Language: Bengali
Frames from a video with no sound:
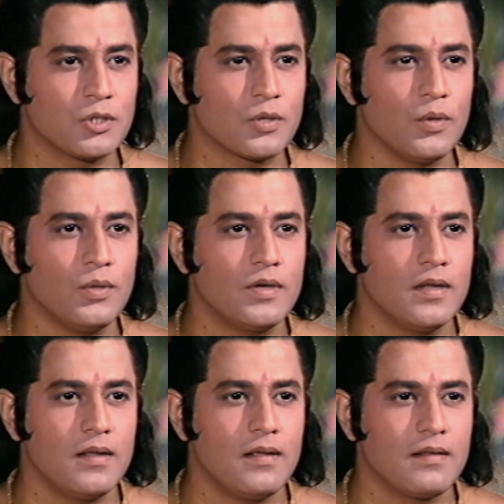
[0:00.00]
চিত্রকূট
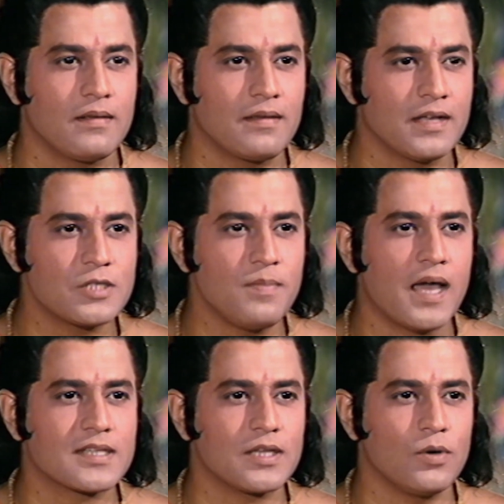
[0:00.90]
কোন
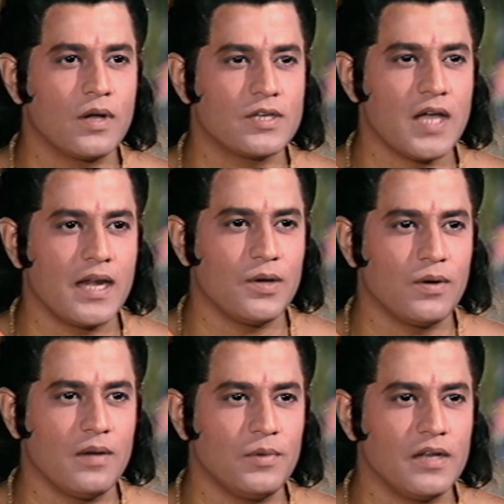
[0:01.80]
পথ দিয়ে যেতে হবে
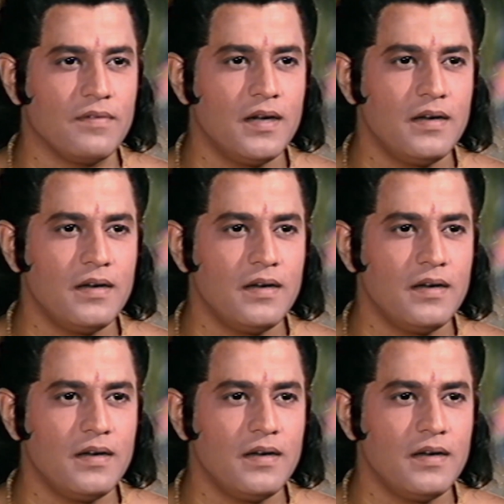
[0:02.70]
মুনিবর